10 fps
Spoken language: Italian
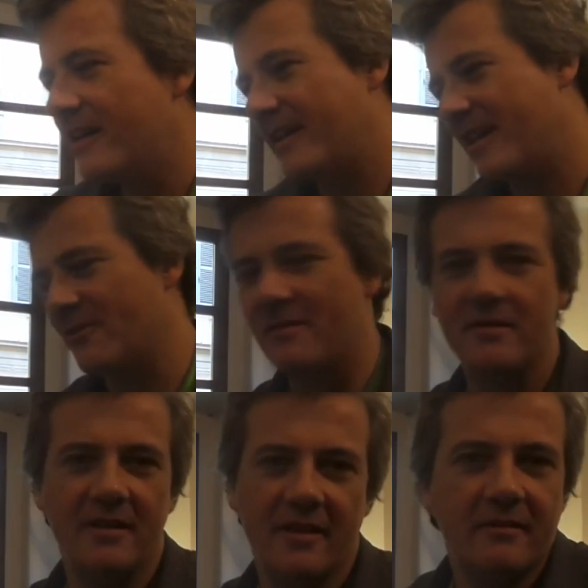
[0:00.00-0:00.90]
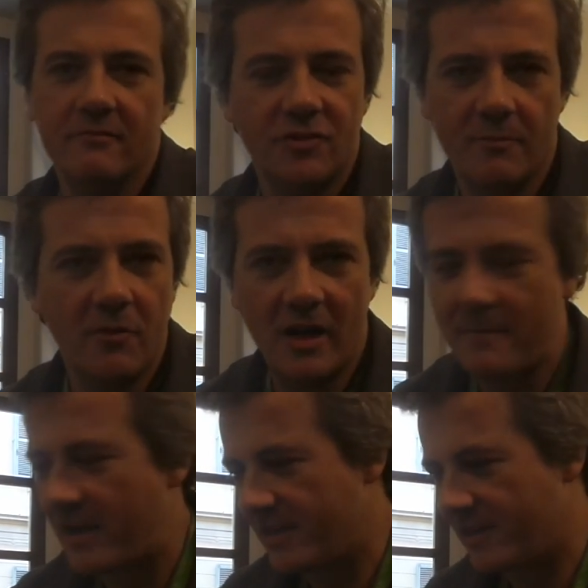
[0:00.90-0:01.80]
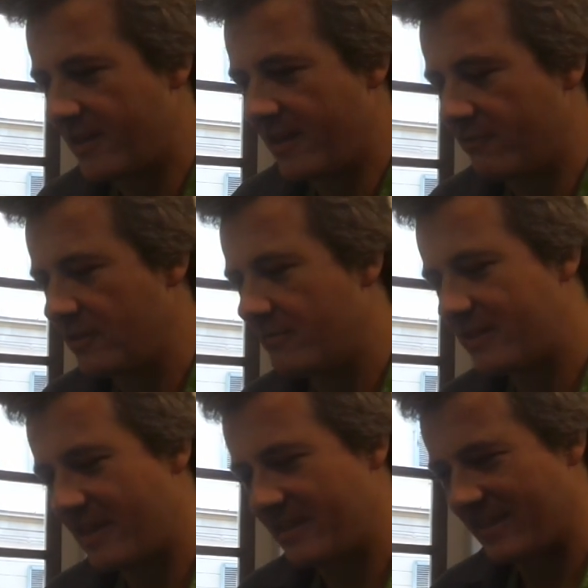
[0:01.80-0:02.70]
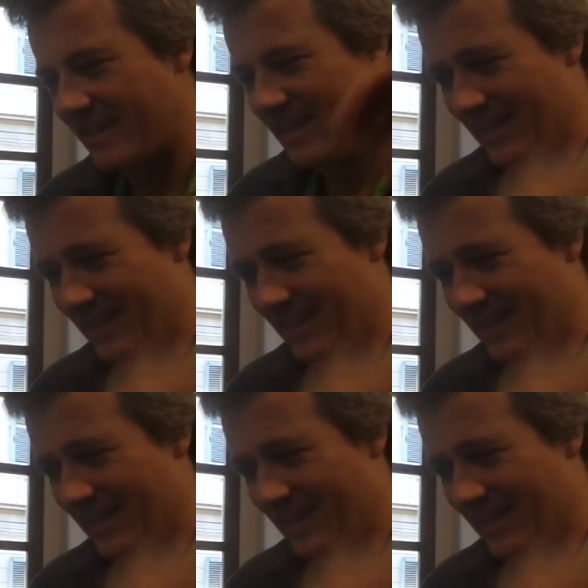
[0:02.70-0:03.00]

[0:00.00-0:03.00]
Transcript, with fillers: che lo sapete eh, non c'è molla mai, è onnipresente,